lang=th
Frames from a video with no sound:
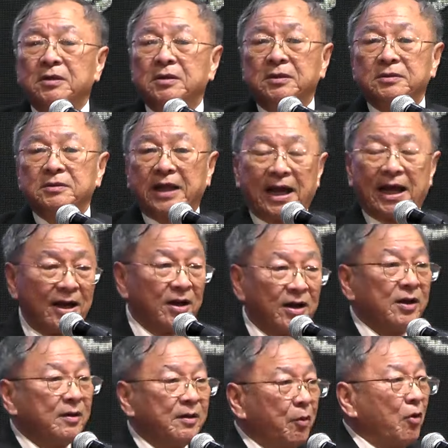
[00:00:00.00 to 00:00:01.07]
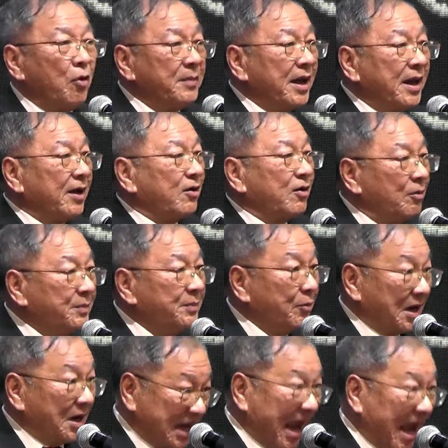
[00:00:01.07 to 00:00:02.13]
แต่พ่อแม่ก็มีวั
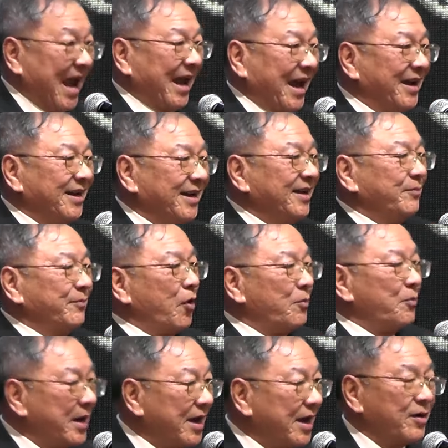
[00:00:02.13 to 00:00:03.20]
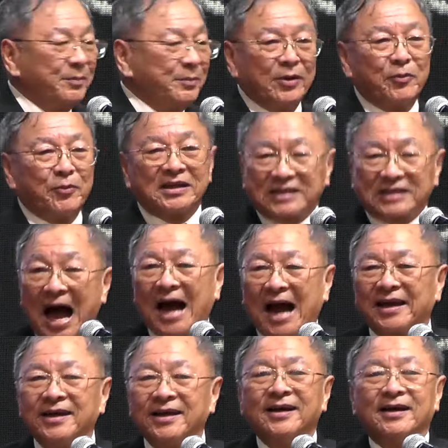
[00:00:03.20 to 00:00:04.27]
นแก่ พ่อแม่ก็มีวันตาย
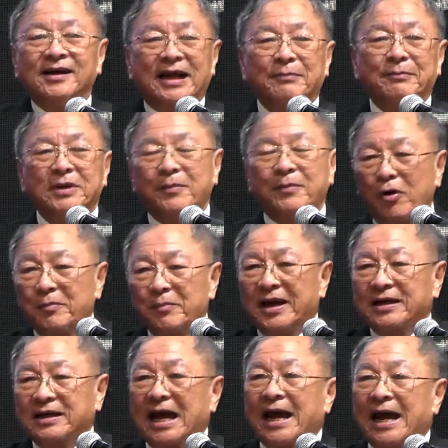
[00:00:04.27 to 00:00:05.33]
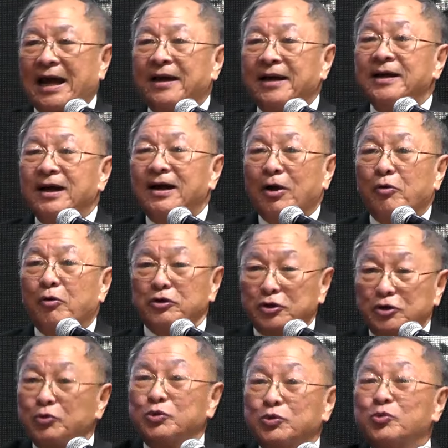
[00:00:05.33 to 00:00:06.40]
และเมื่อพ่อแม่แก่ เราก็ต้อ
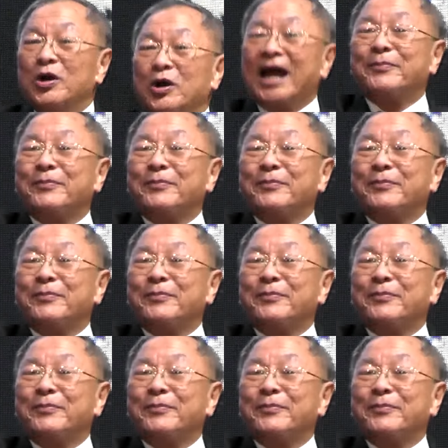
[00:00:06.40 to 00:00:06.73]
งดูแลพ่อ